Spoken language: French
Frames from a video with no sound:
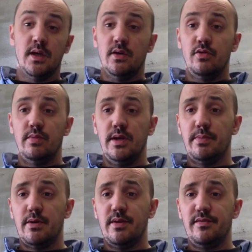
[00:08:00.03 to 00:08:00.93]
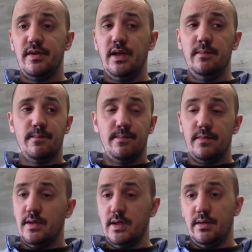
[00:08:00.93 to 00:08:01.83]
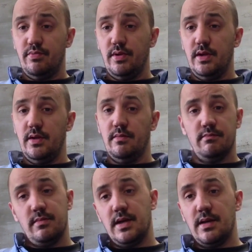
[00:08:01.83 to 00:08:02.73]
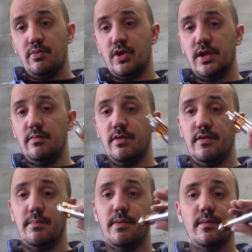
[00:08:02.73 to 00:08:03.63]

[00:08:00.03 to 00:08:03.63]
N'oubliez pas le FVI, et puis, à la prochaine et bonne vape.